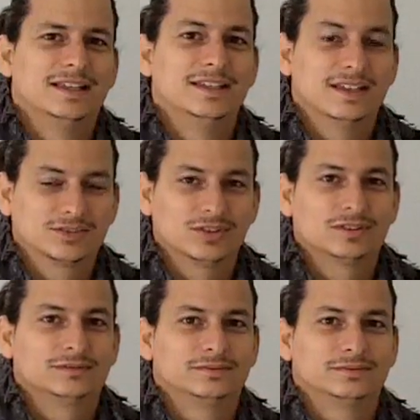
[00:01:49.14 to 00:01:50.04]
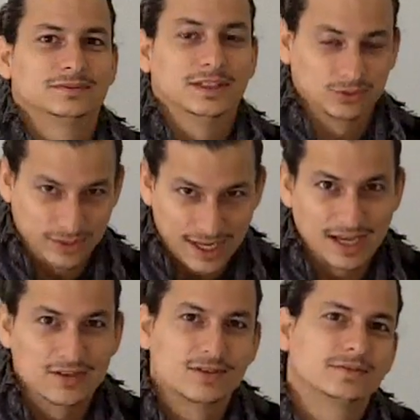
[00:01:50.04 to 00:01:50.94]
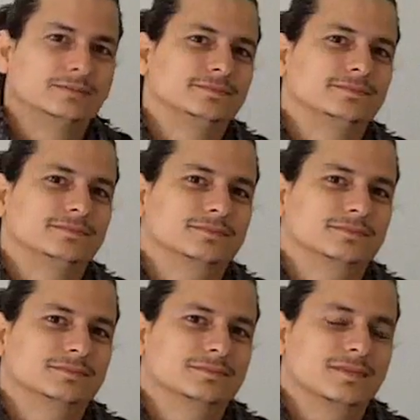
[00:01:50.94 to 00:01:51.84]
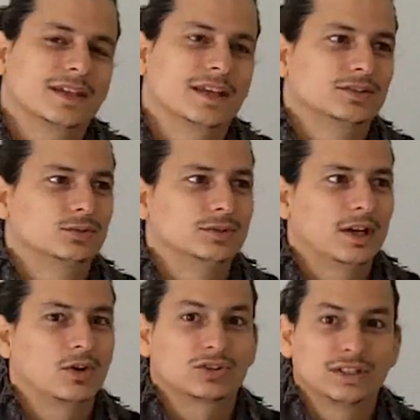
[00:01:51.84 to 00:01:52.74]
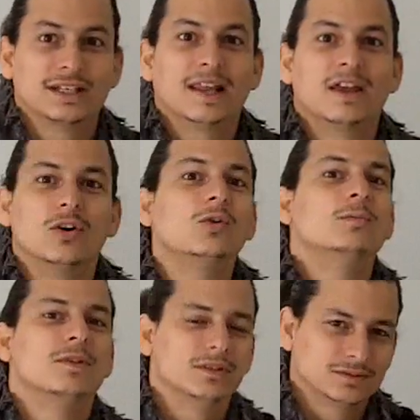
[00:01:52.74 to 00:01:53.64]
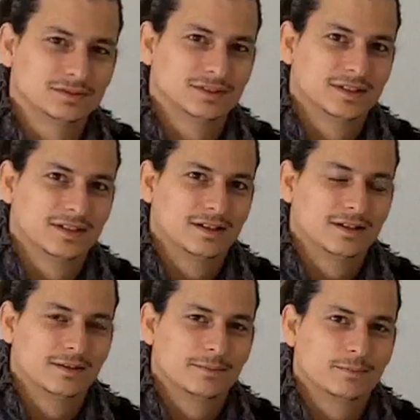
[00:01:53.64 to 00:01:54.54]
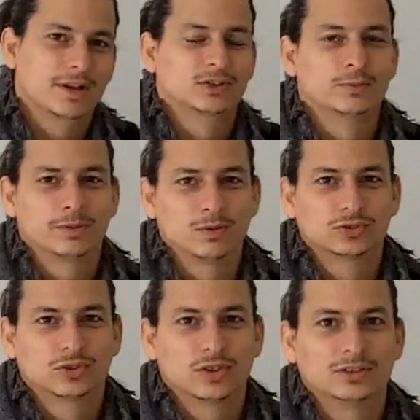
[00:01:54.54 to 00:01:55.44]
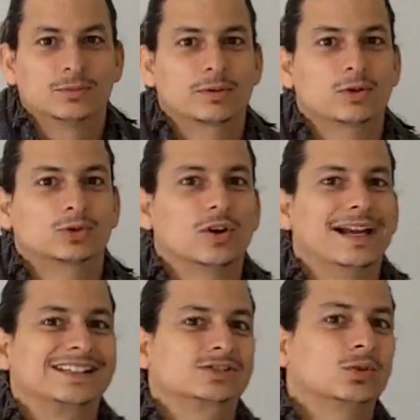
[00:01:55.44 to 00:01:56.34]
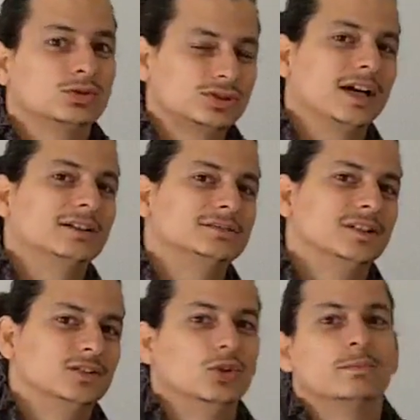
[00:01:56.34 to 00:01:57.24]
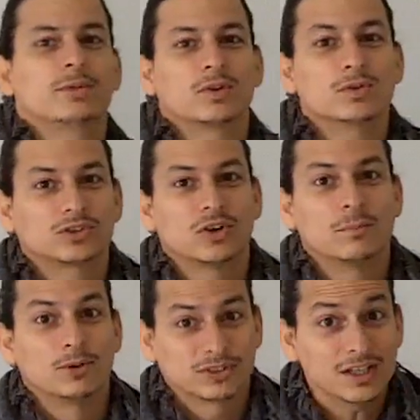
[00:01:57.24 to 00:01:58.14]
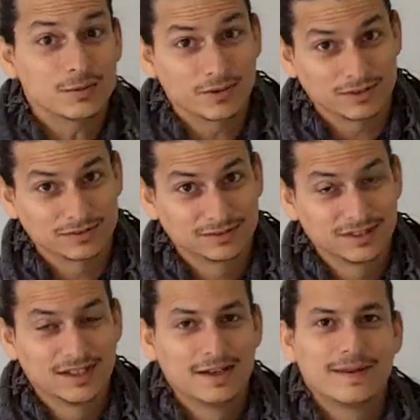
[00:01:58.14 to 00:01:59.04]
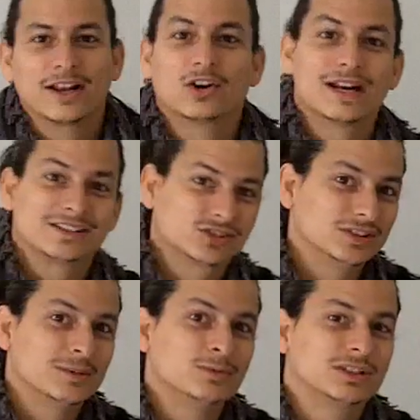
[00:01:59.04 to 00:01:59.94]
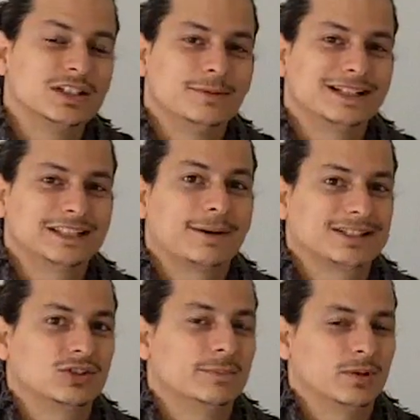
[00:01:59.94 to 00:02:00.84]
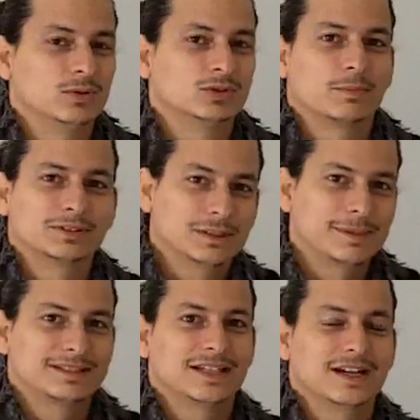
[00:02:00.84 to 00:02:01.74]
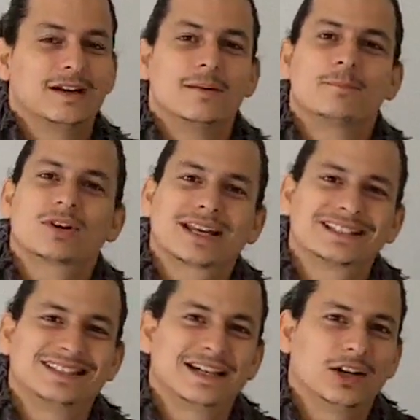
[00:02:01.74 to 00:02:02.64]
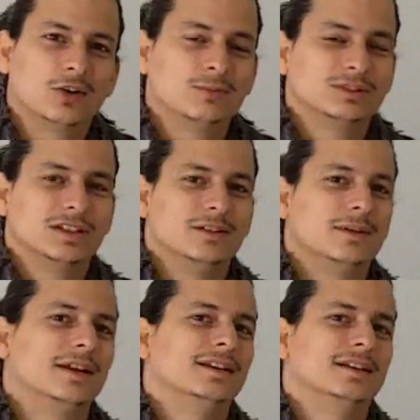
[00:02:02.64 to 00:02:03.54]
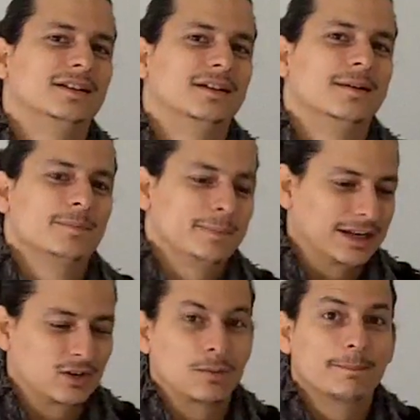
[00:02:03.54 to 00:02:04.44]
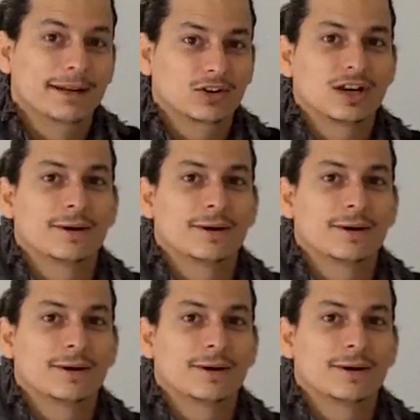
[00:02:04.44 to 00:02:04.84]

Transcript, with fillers: Y eso es un engaño. Es una cortina de humo porque tu producto es un producto excusa, no un producto motivo. El corazón del multinivel está basado en el producto. Ponte a pensar, ¿por qué se creó el multinivel? Para romper